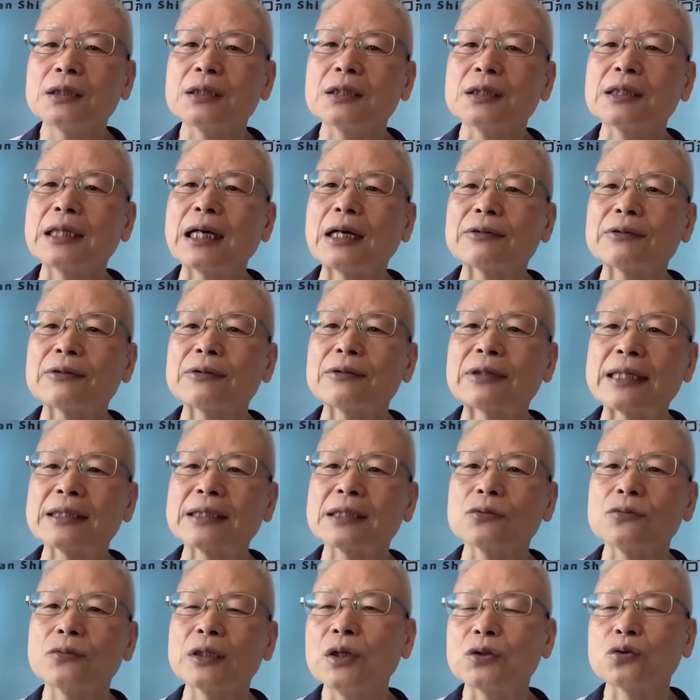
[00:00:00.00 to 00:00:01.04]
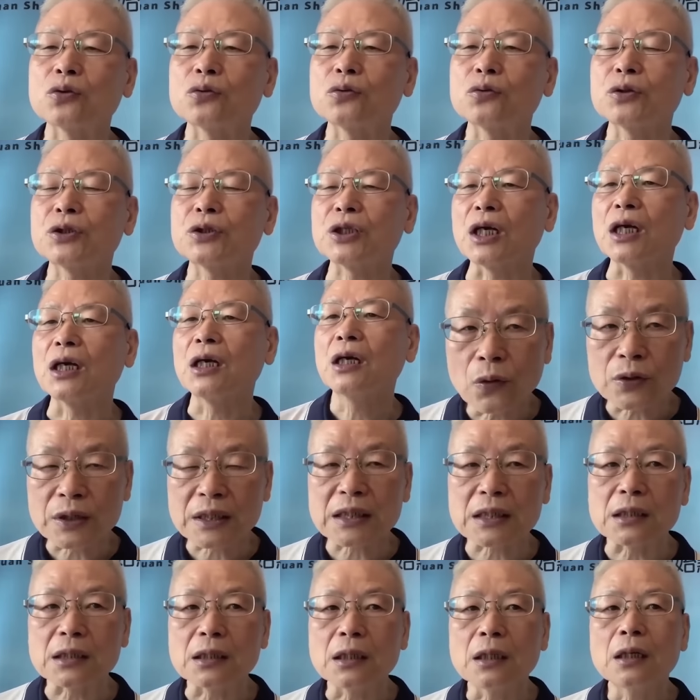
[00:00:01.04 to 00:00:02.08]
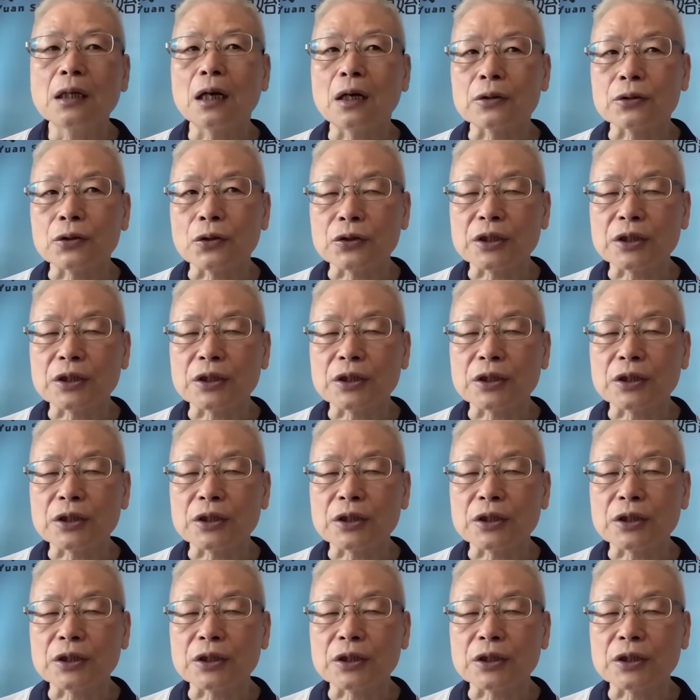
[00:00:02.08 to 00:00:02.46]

知道他是胃出血，或是啊，